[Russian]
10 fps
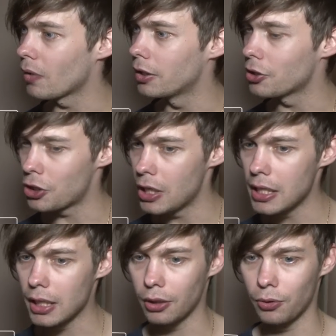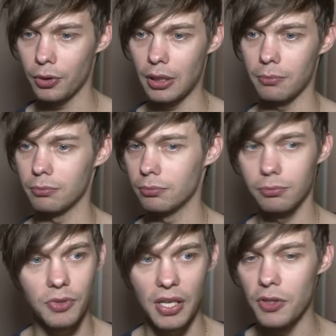и, решения, которые там
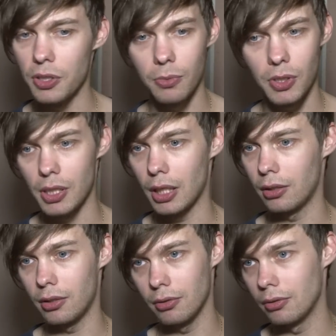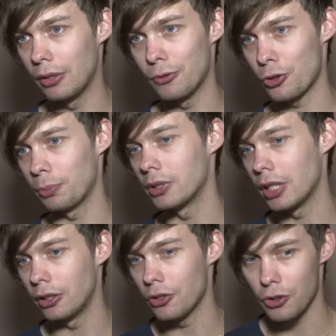в зависимости от того, что
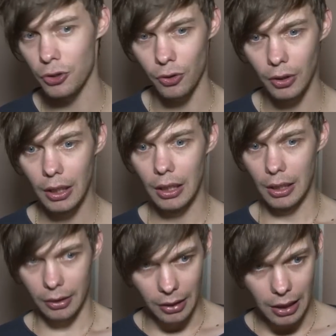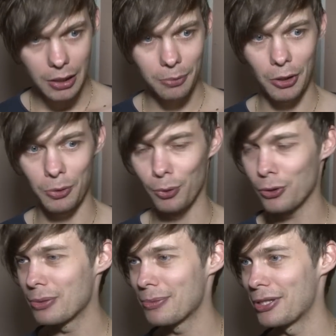предлагает режиссер. Да, занимаюсь
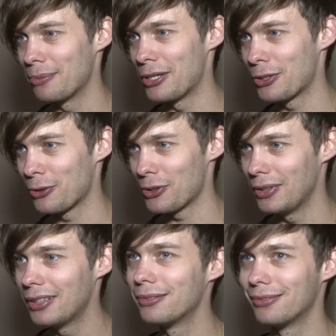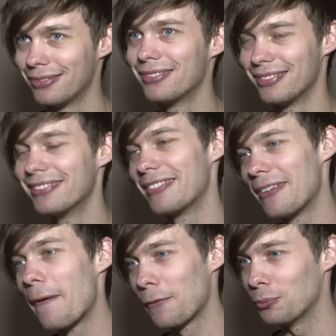боксом, занимаюсь кроссфитом,
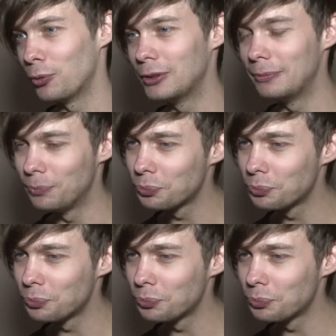футболом.